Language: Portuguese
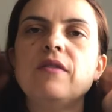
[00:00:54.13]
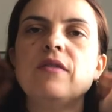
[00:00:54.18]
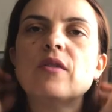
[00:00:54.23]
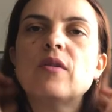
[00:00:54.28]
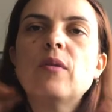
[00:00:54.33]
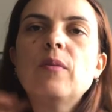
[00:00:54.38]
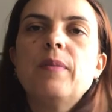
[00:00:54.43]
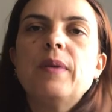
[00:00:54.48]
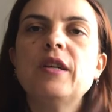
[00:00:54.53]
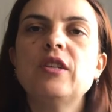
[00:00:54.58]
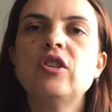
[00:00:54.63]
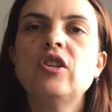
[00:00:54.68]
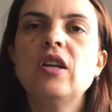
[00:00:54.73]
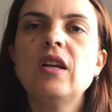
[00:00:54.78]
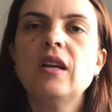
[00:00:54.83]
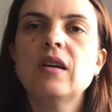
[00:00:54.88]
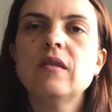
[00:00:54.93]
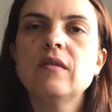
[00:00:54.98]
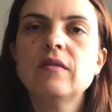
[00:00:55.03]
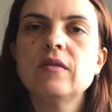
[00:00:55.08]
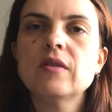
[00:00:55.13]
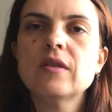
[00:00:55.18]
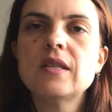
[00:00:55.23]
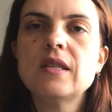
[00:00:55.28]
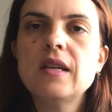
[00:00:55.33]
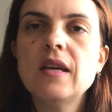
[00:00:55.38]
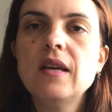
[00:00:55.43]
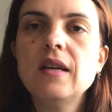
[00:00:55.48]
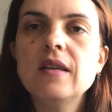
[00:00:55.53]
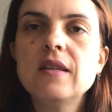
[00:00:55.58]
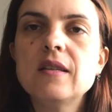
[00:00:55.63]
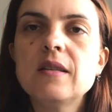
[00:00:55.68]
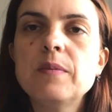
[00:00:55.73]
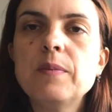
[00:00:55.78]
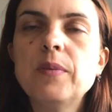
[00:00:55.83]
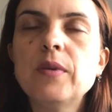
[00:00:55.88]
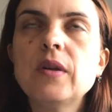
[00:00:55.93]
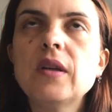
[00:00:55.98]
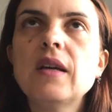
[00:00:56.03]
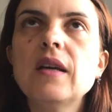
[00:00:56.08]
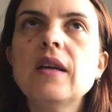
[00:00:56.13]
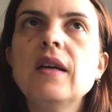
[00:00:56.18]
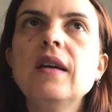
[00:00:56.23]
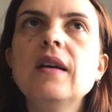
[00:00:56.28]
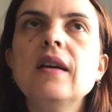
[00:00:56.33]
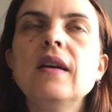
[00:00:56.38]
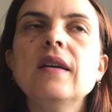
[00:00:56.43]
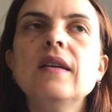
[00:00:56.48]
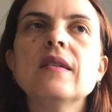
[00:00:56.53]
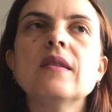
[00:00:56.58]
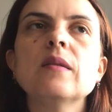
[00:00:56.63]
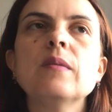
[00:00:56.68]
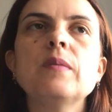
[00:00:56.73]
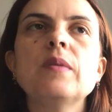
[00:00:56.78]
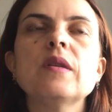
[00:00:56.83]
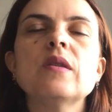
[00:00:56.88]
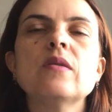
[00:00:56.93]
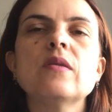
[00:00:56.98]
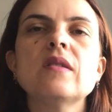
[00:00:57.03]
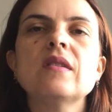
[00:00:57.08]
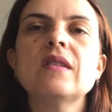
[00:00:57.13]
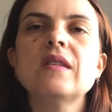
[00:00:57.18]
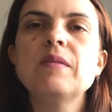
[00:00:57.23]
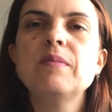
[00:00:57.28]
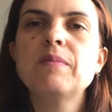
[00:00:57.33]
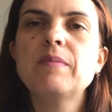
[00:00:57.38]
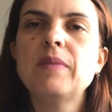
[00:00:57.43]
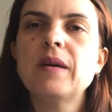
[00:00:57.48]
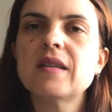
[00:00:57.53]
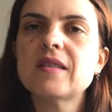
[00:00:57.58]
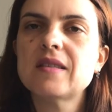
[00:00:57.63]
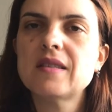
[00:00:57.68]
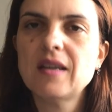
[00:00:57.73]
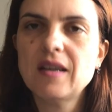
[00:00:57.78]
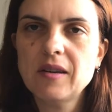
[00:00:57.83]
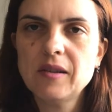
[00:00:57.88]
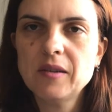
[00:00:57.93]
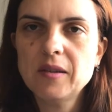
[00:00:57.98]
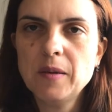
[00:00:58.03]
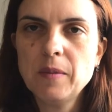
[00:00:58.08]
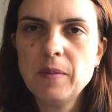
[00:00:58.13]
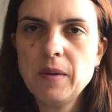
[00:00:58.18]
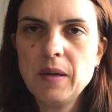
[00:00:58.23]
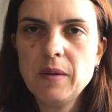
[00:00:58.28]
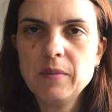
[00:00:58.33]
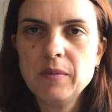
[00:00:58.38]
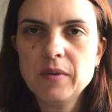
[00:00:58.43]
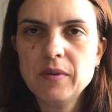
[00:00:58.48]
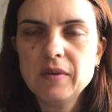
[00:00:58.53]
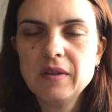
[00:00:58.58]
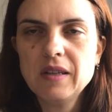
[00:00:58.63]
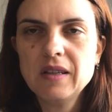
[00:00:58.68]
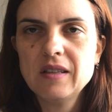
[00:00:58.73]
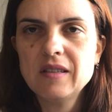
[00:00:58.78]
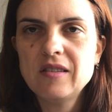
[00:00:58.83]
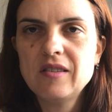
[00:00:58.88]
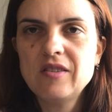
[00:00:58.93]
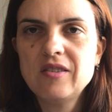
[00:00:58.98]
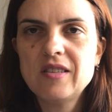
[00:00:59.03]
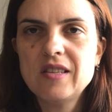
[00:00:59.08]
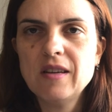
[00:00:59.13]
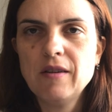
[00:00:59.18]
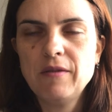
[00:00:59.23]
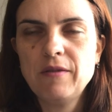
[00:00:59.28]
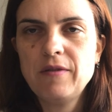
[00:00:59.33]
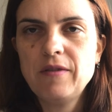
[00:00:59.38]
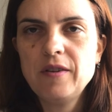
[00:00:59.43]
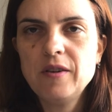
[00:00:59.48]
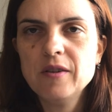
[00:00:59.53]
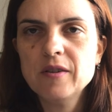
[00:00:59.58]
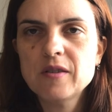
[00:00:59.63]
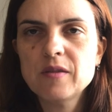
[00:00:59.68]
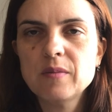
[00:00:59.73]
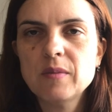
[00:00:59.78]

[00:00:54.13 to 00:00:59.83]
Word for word: vou compartilhar com vocês porque são pessoas que passaram também por grandes desafios,